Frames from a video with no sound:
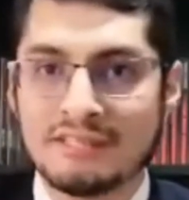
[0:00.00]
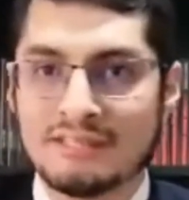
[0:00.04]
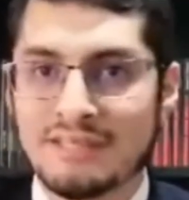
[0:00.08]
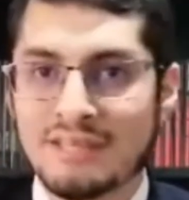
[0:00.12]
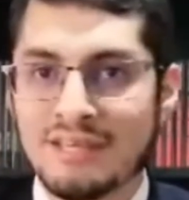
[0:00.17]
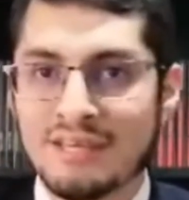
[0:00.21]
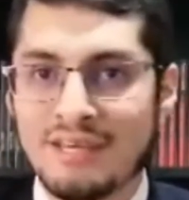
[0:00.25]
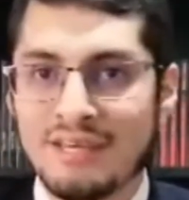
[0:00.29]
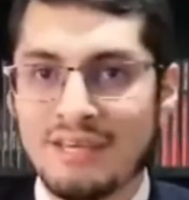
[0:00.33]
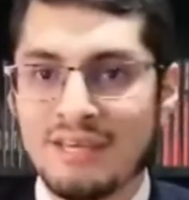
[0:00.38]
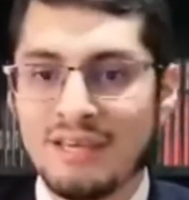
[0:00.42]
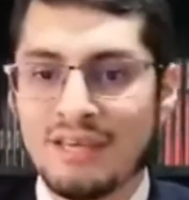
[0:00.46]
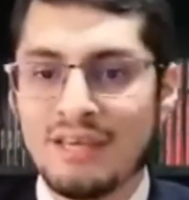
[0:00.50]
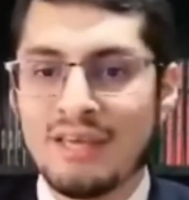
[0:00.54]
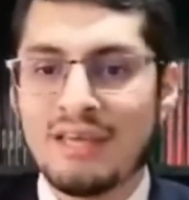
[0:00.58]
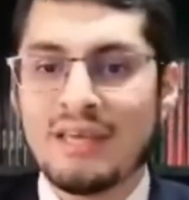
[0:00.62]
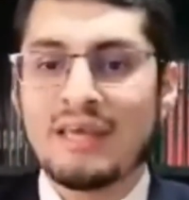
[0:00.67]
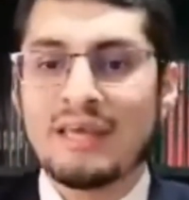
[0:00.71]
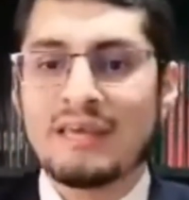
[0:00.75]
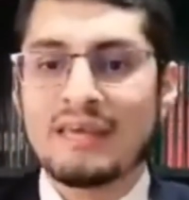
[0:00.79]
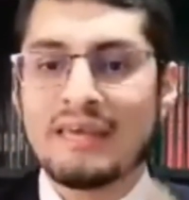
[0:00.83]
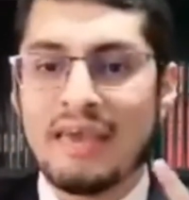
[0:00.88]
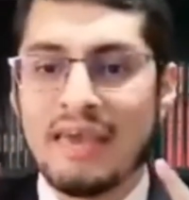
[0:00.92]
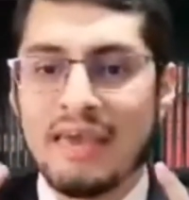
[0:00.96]
que
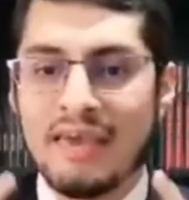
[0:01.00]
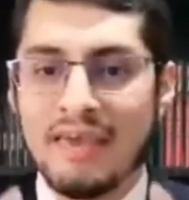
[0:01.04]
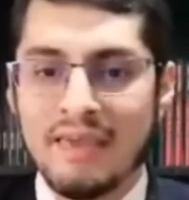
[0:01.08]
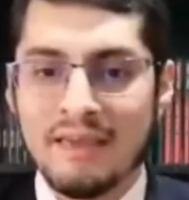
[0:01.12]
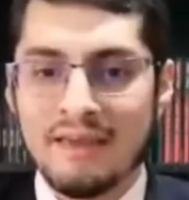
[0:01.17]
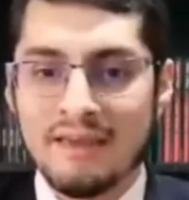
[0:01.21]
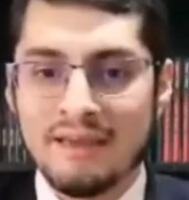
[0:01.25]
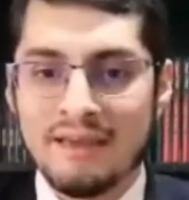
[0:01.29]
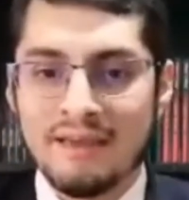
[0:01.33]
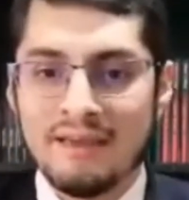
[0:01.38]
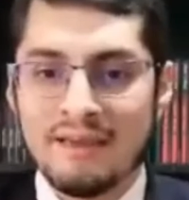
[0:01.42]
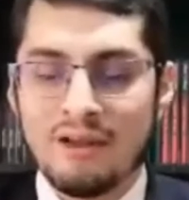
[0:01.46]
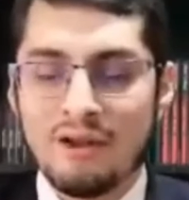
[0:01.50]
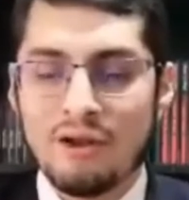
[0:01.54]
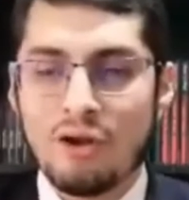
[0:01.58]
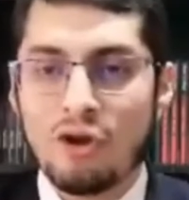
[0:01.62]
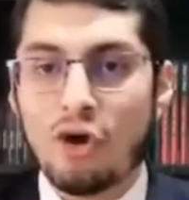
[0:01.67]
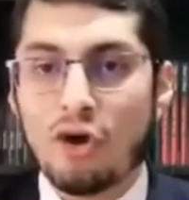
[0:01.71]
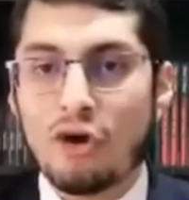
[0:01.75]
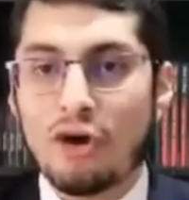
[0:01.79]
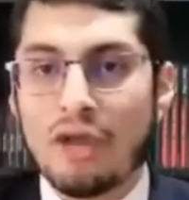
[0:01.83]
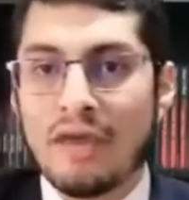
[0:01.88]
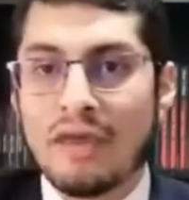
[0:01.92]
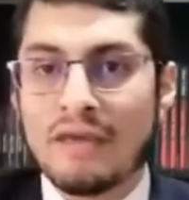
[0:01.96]
lo que se
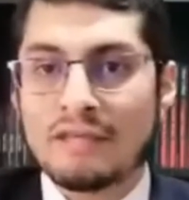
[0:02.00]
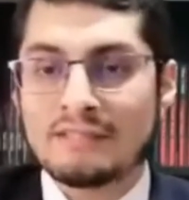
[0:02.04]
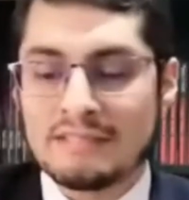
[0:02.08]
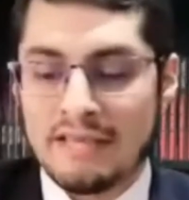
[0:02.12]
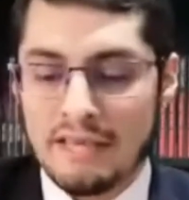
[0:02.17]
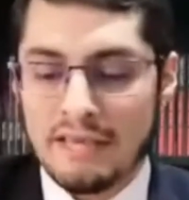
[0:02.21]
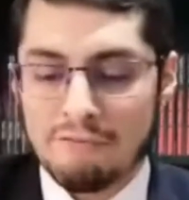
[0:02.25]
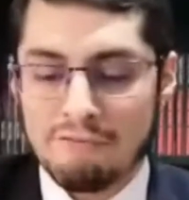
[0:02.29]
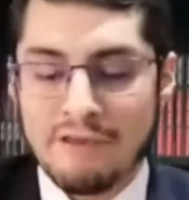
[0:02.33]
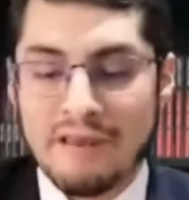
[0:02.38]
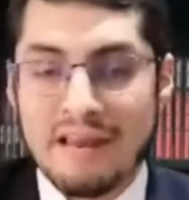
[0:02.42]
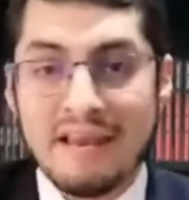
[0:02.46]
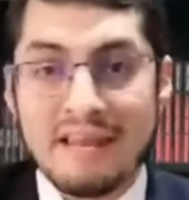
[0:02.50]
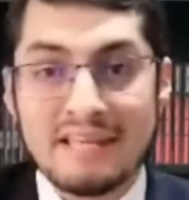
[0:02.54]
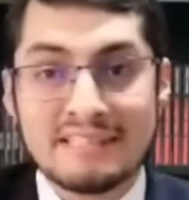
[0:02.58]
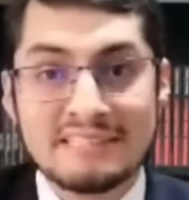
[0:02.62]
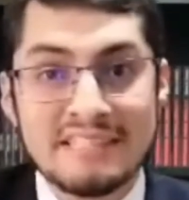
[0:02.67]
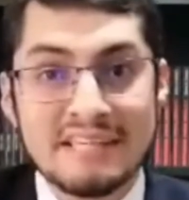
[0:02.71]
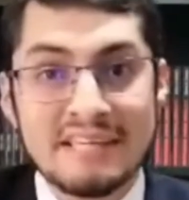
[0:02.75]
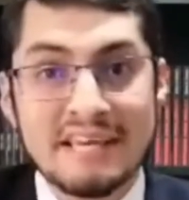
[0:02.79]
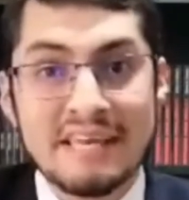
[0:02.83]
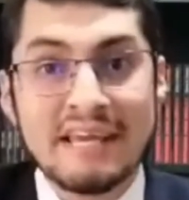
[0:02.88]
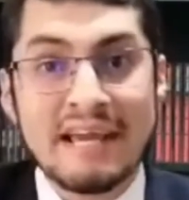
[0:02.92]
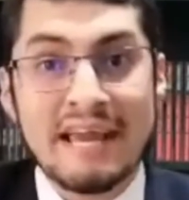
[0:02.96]
refiere en la encíclica
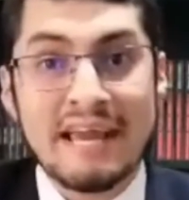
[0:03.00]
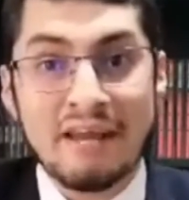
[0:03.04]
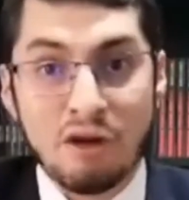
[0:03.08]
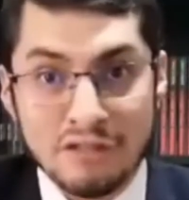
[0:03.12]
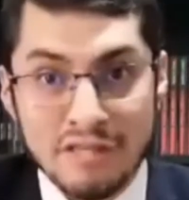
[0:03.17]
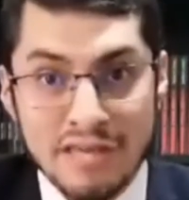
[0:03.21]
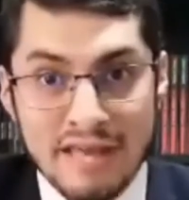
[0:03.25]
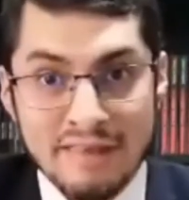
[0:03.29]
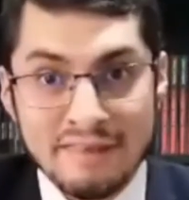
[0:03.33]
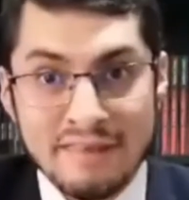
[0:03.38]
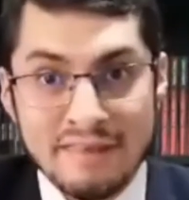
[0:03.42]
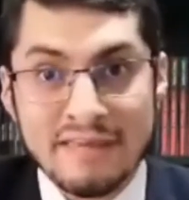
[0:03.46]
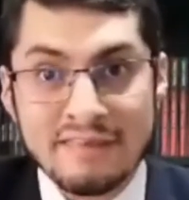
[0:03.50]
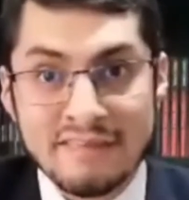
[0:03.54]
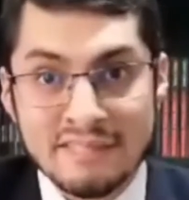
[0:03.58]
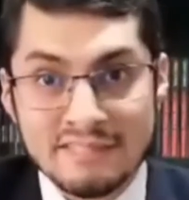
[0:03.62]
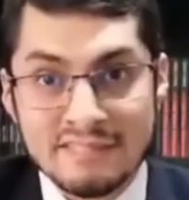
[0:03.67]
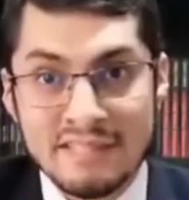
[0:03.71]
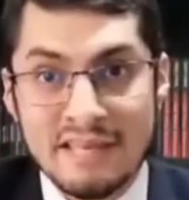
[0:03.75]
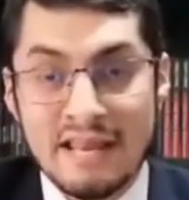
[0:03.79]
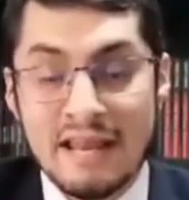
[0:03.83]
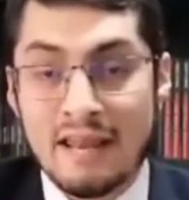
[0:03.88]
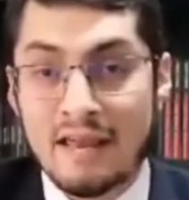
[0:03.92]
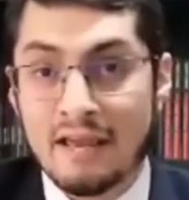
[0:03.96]
leoniana, es decir, en la Rerum
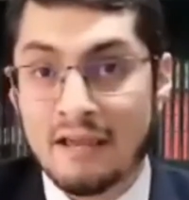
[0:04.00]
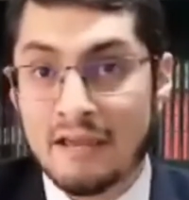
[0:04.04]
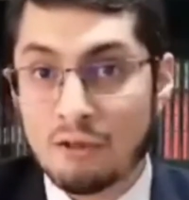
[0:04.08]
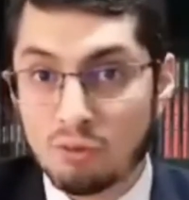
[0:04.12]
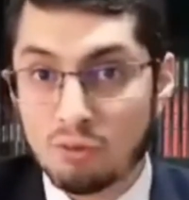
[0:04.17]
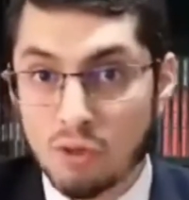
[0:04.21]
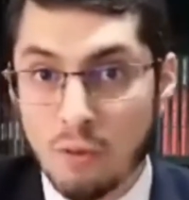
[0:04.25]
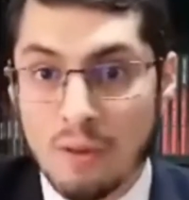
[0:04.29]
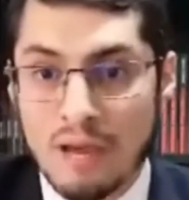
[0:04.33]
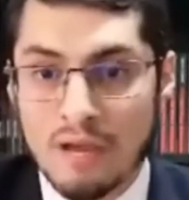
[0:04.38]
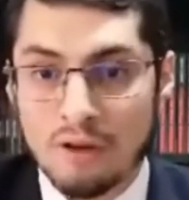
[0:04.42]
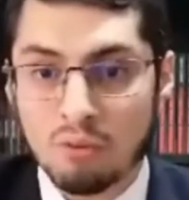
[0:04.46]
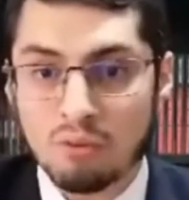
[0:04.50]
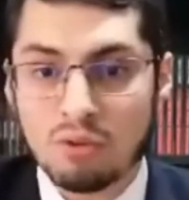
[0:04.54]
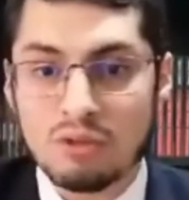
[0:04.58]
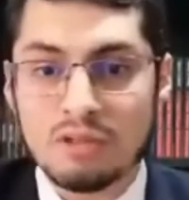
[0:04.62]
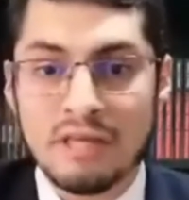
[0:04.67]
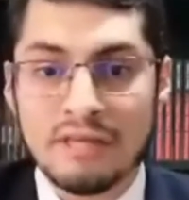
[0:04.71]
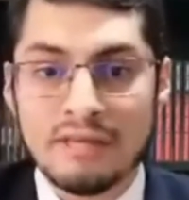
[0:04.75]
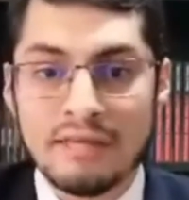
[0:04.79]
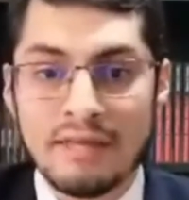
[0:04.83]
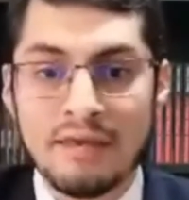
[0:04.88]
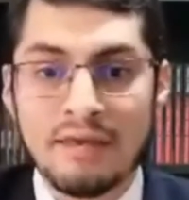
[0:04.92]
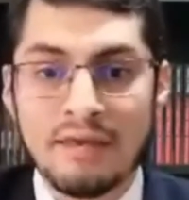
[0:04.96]
Novarum, tiene
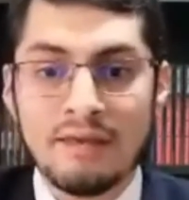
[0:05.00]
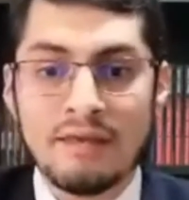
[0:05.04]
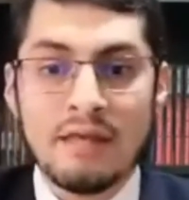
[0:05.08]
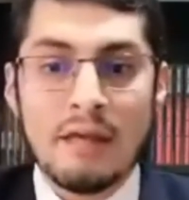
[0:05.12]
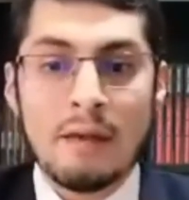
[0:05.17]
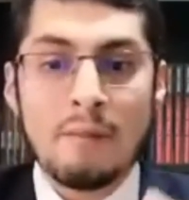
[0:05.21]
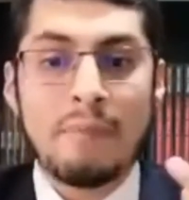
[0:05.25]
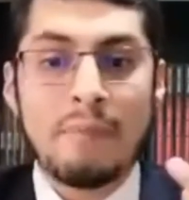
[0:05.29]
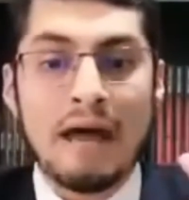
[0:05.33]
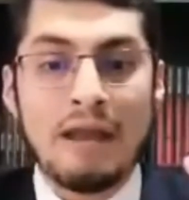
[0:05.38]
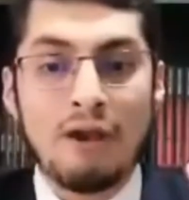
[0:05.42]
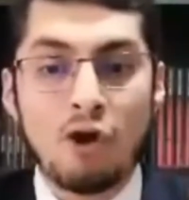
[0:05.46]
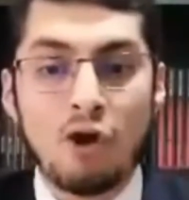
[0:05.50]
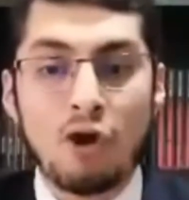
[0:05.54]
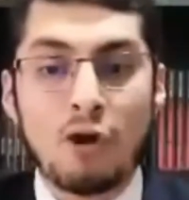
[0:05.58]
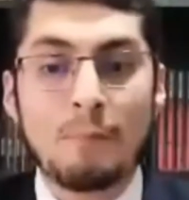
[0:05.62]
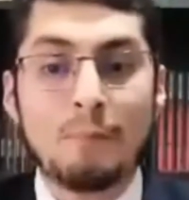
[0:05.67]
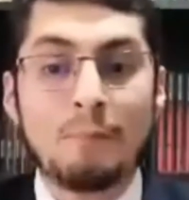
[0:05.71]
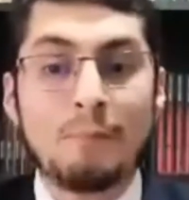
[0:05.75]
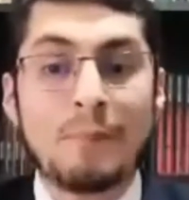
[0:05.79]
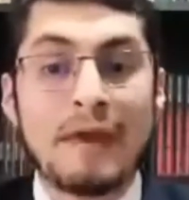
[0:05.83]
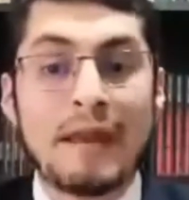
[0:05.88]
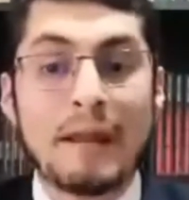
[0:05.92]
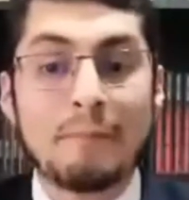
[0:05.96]
valor
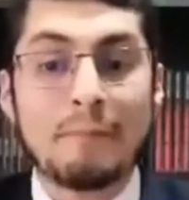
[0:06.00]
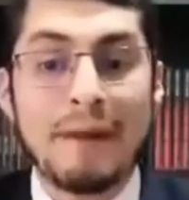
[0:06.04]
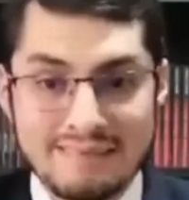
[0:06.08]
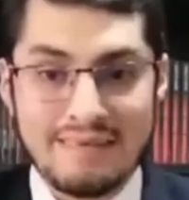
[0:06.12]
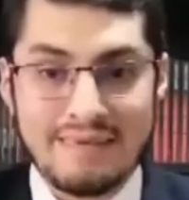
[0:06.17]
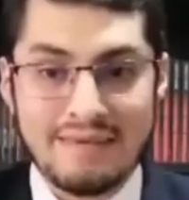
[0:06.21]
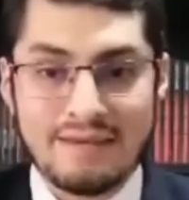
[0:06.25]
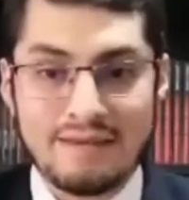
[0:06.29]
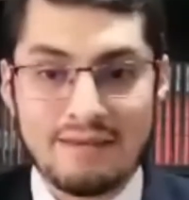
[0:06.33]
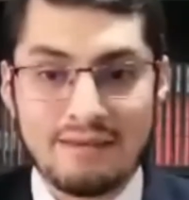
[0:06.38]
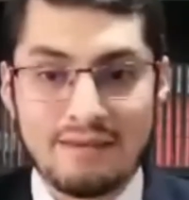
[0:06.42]
permanente